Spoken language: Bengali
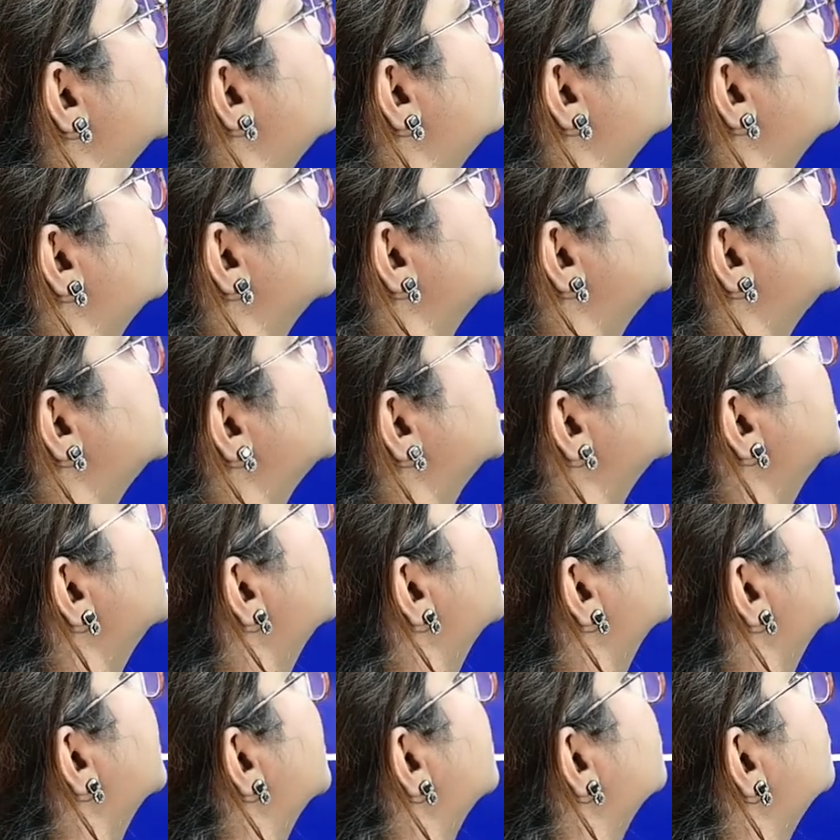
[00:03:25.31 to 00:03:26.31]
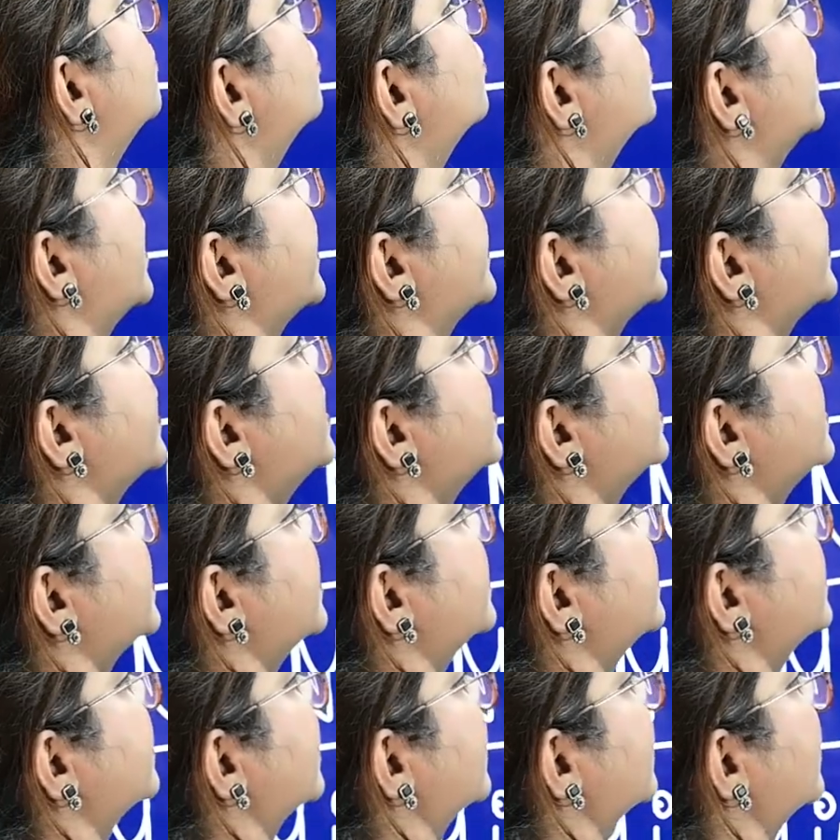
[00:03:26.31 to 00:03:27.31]
ইন্টু হচ্ছে টু অ্যাঙ্গেলটা
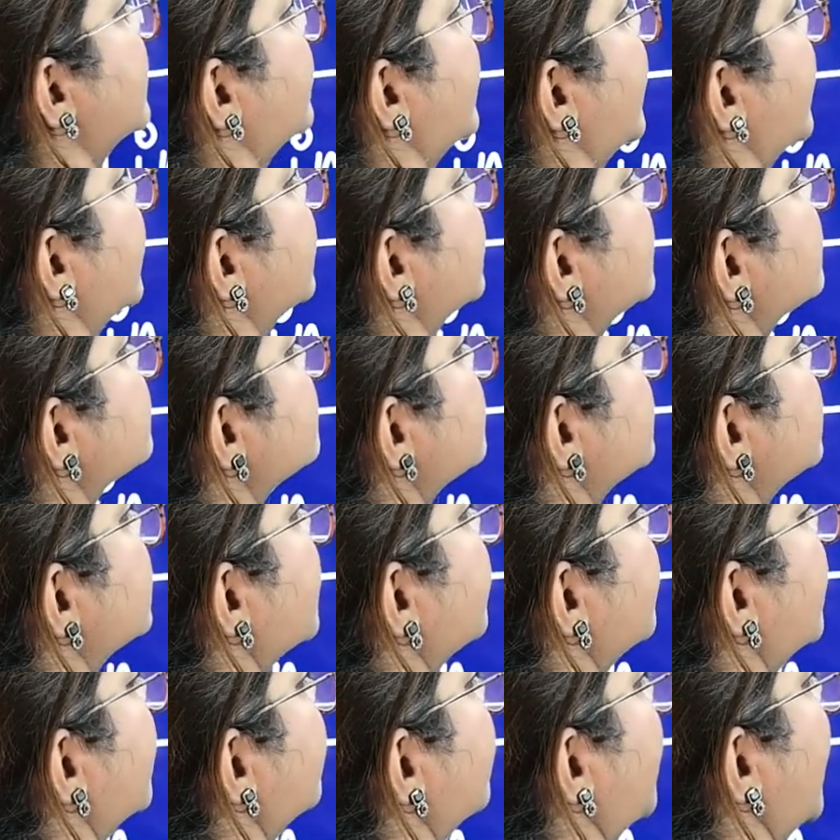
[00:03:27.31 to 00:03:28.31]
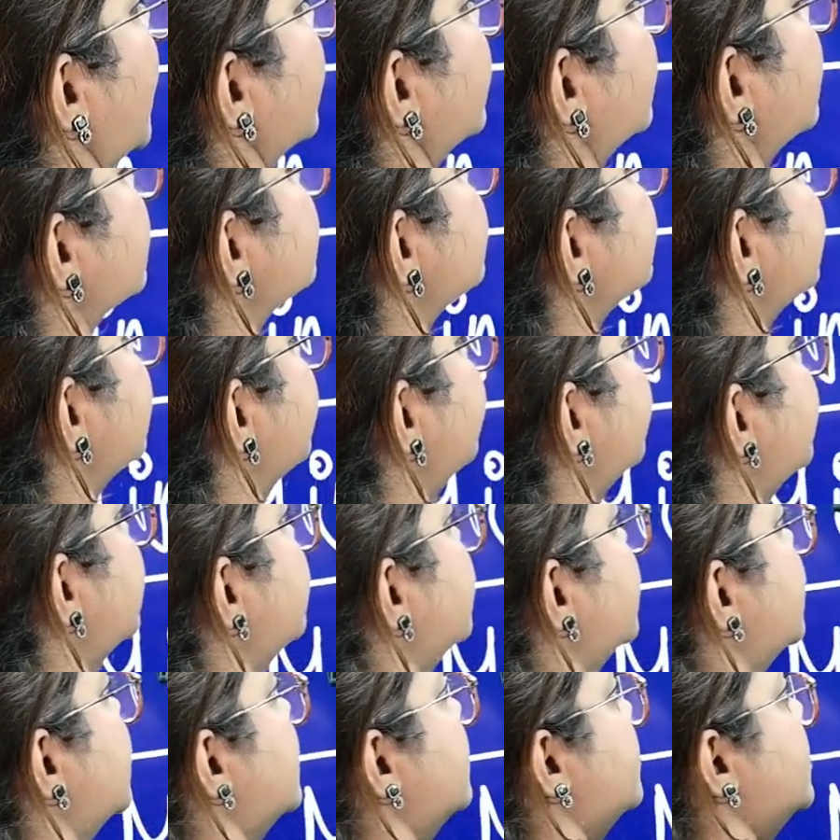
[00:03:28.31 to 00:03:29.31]
এদিকে এলে মাইনাস হয়ে যাবে আর মাইনাস ইলেভেন
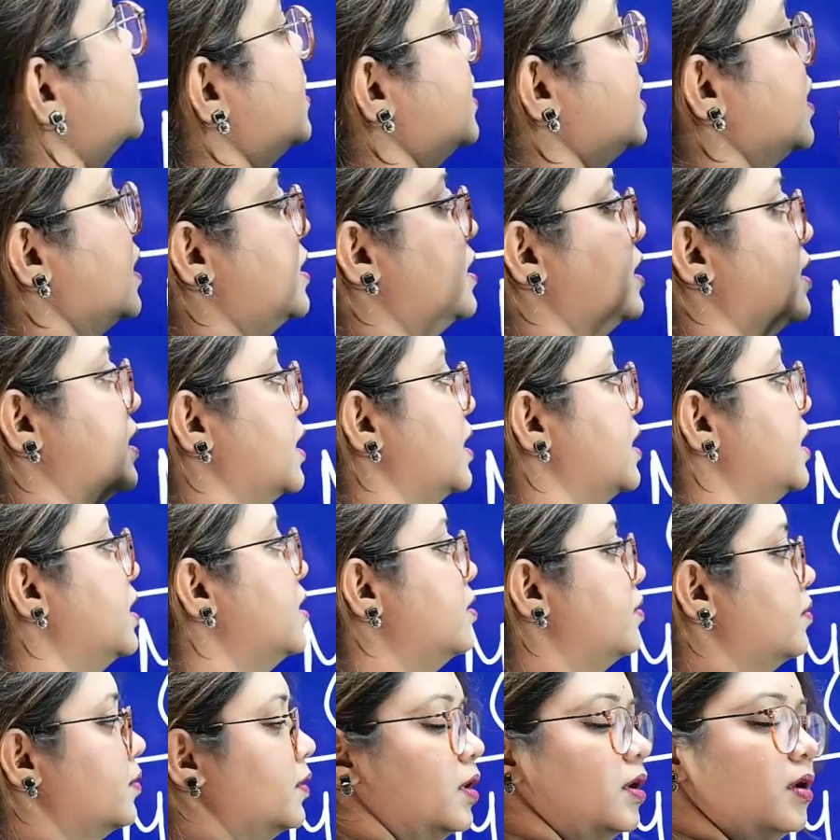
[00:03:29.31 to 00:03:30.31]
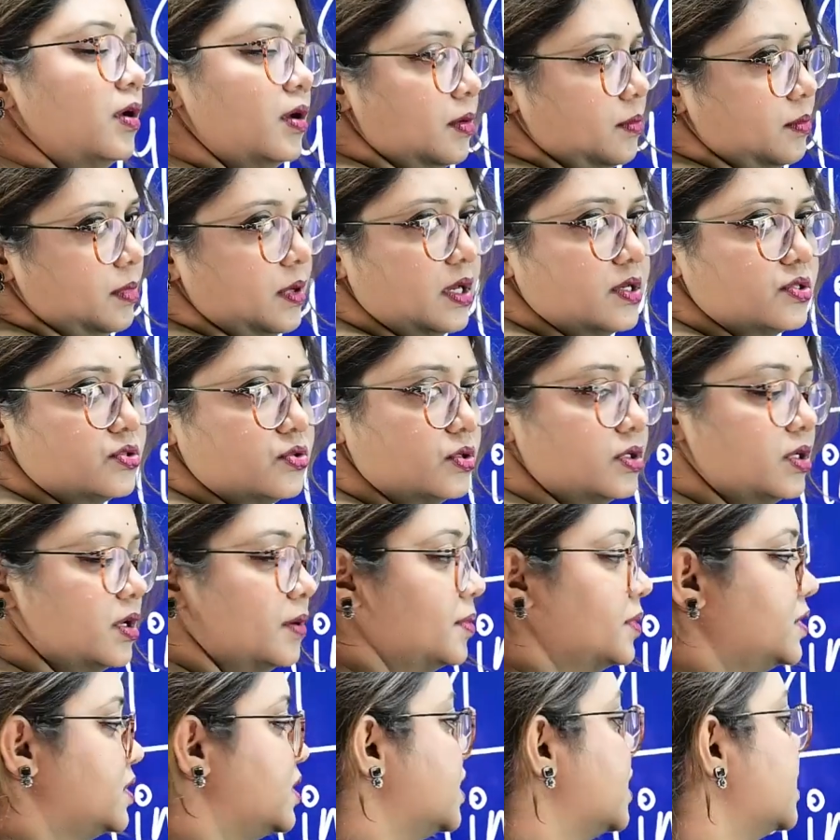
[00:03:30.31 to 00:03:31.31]
ইউনিটটা এদিকে এলে প্লাস হয়ে
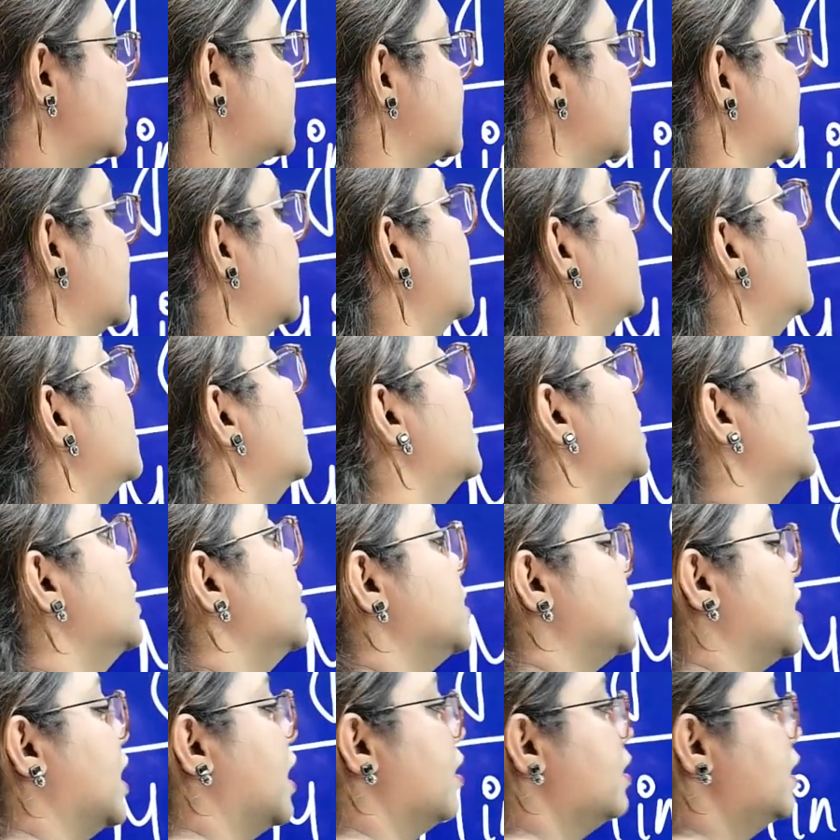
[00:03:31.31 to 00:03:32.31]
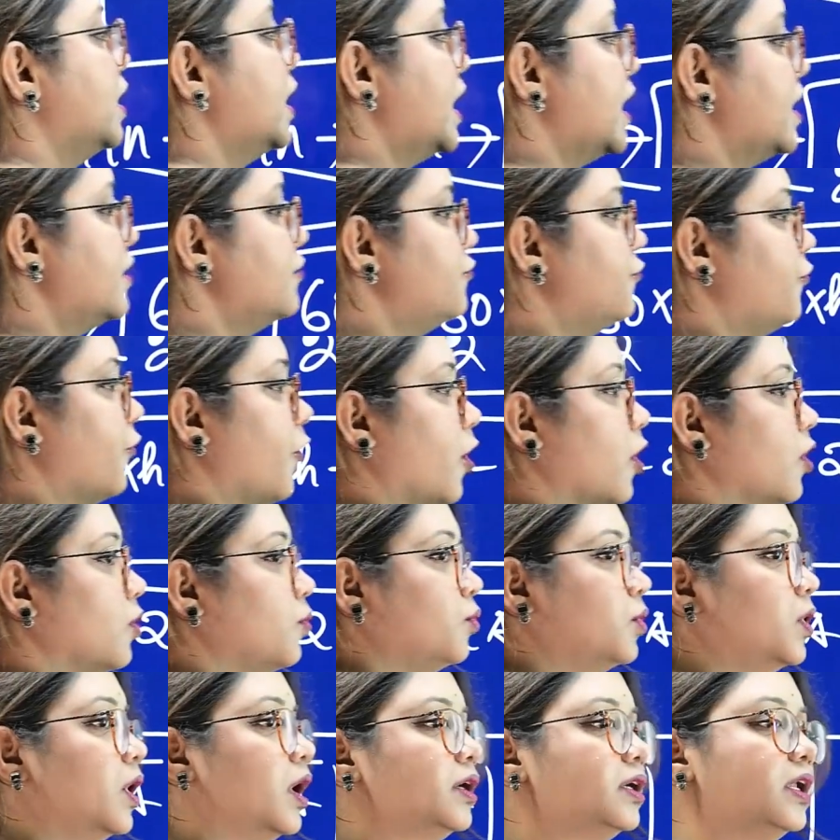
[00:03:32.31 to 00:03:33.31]
যাবে ঠিক আছে তাহলে এই
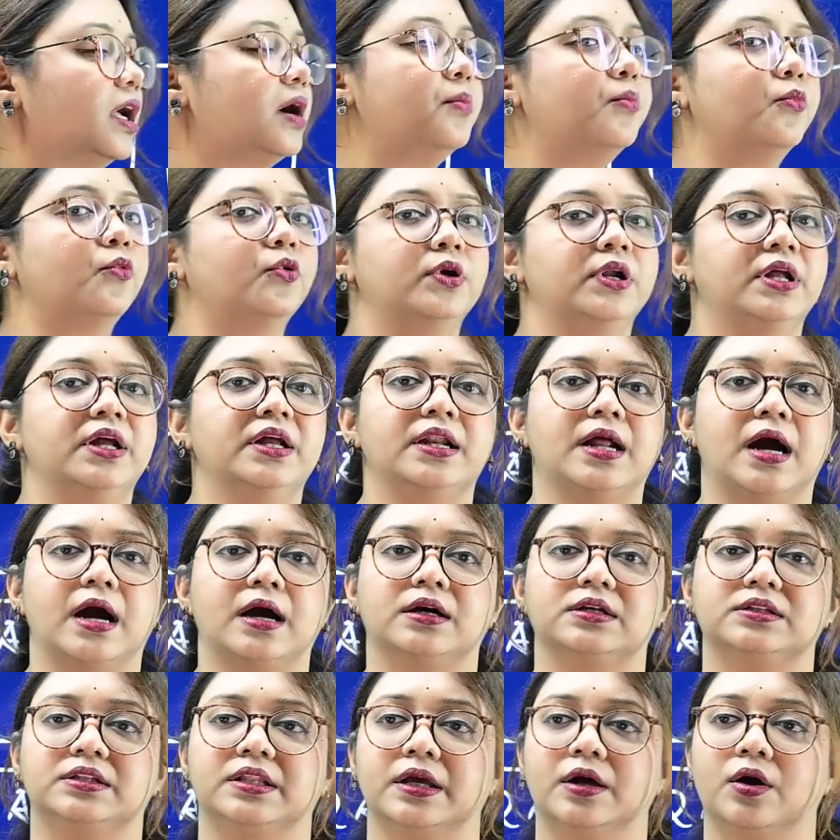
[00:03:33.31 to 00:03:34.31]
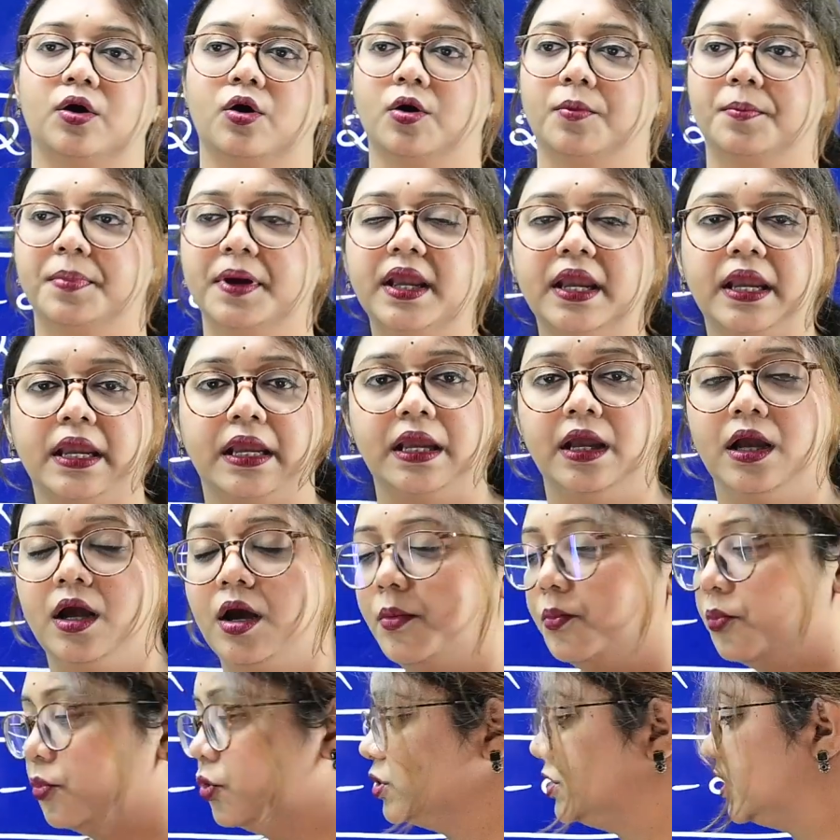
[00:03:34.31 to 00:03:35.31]
ফর্মুলাটা মনে রাখতে হবে
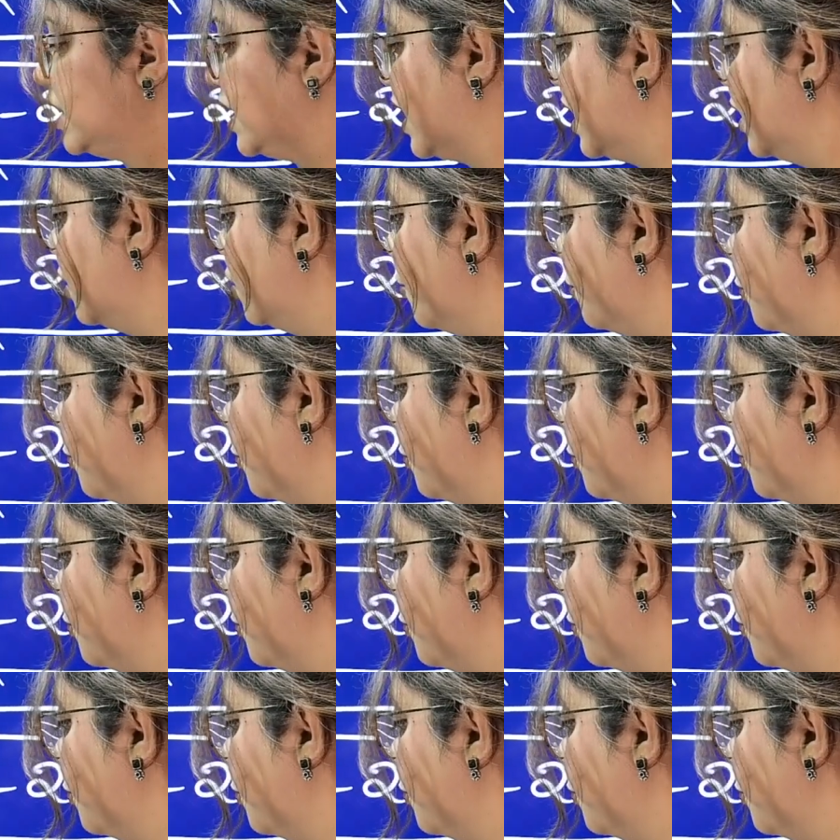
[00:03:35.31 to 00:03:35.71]
বোঝা গেল